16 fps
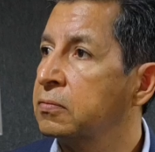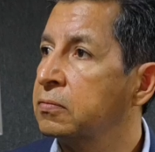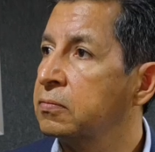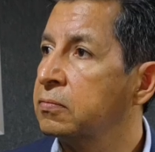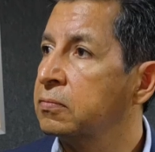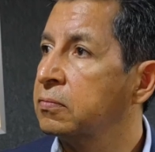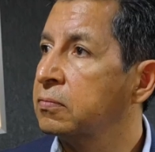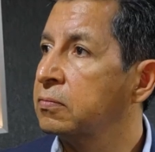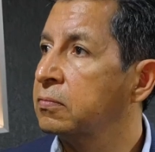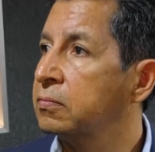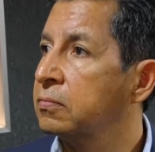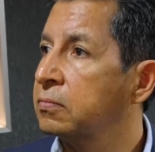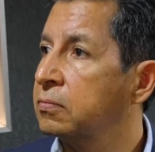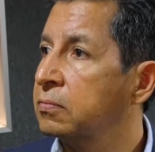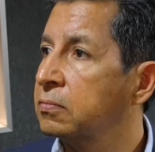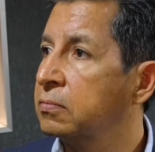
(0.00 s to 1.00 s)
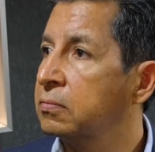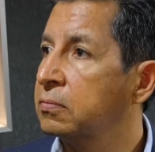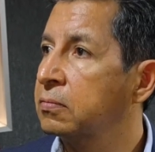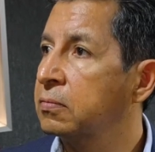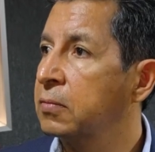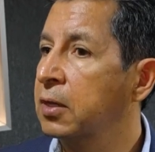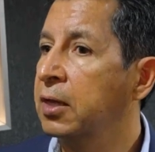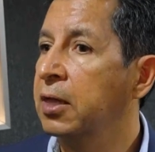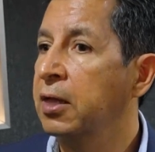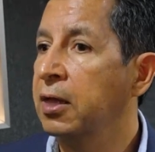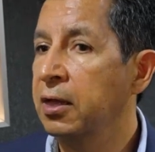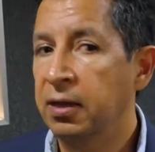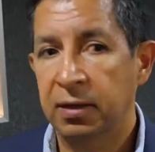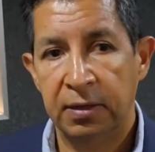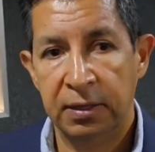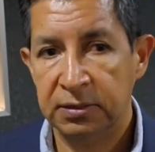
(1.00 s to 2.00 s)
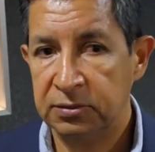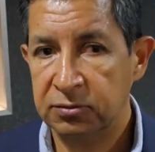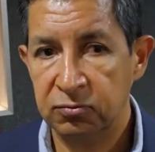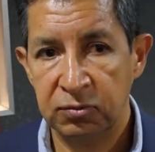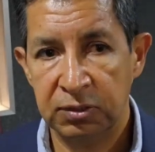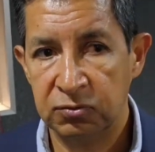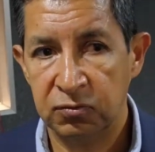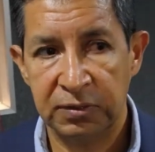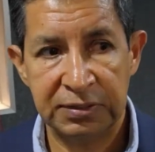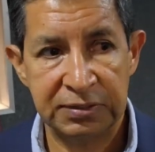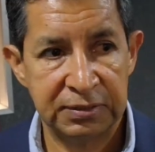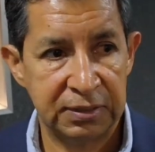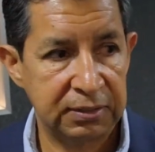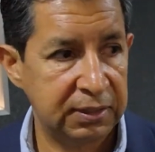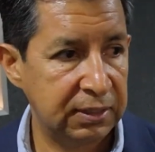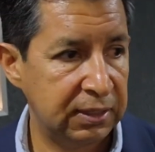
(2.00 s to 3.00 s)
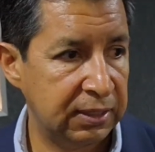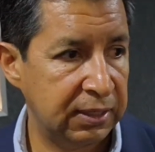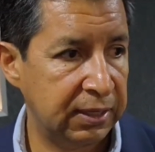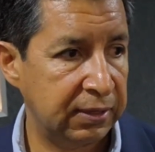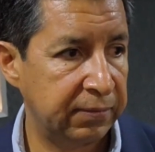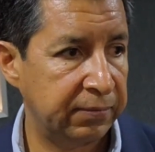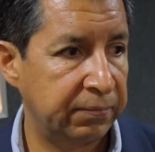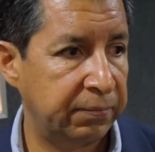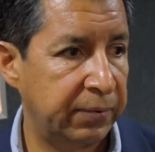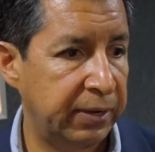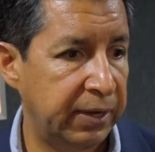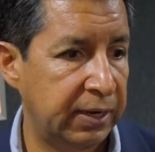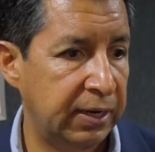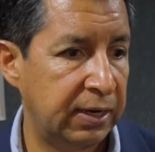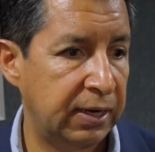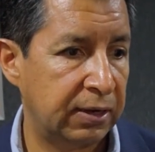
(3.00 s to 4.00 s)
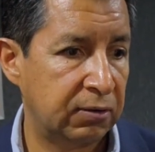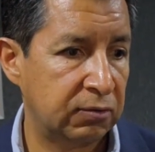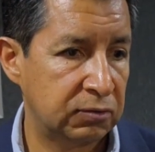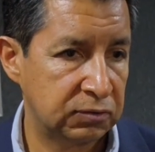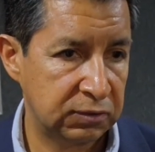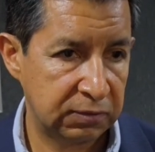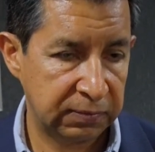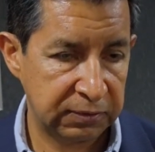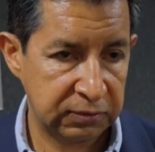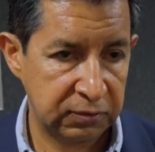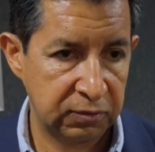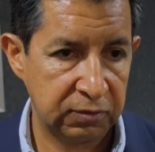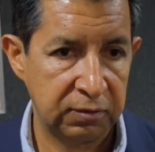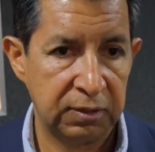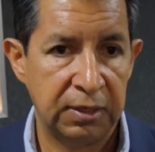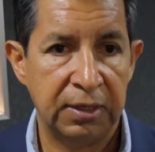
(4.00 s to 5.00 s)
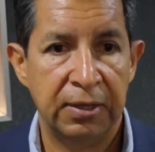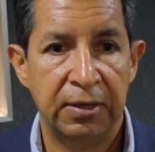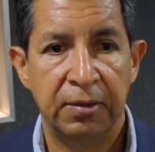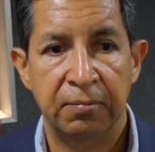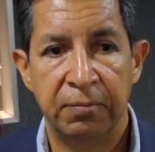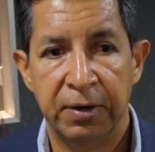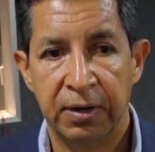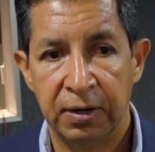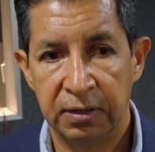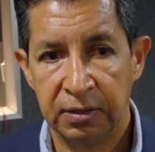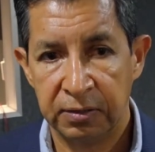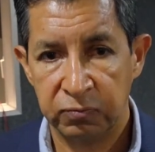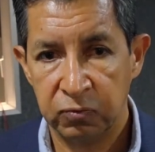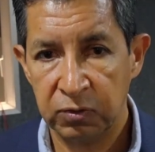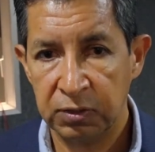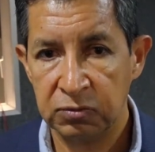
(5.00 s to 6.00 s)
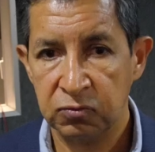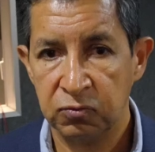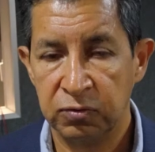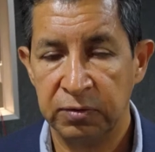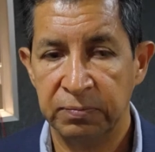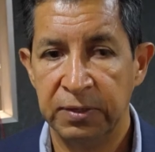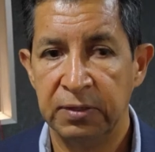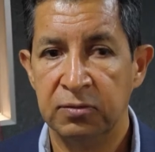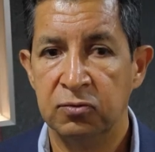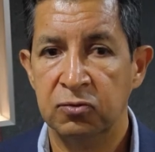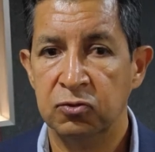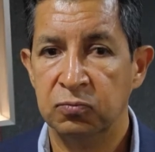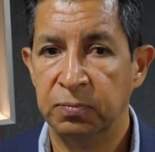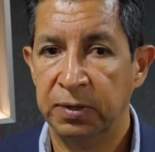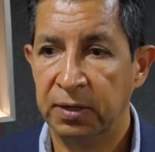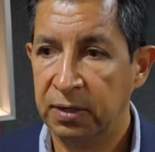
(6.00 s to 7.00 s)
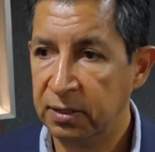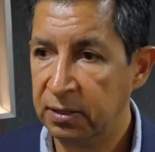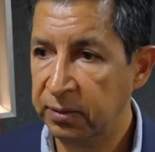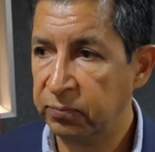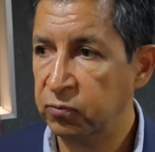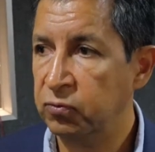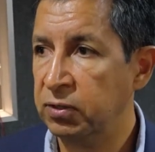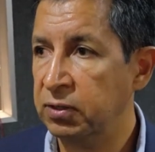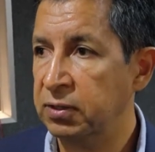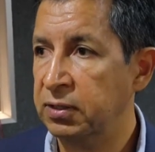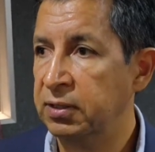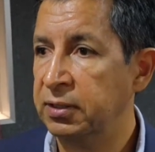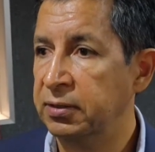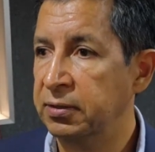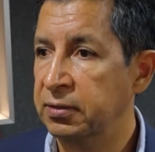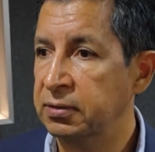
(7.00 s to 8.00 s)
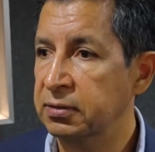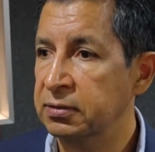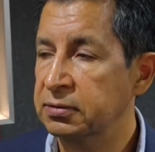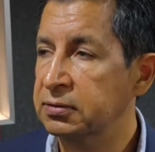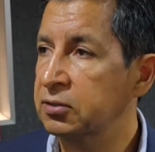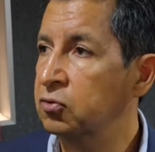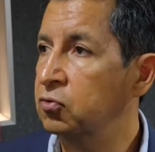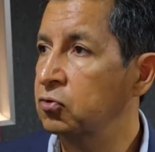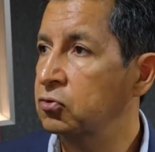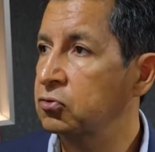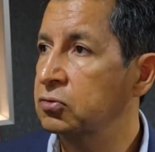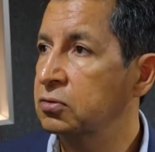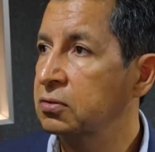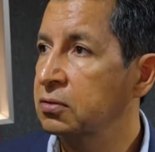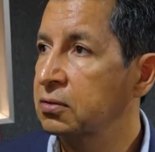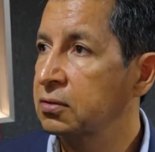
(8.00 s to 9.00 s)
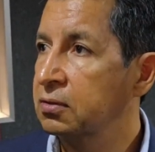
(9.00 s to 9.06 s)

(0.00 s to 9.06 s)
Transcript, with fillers: de ahí es donde nace todo el agua. Es una zona este, estratégica para la conservación, para la captura de escurrimientos, para la captura de CO2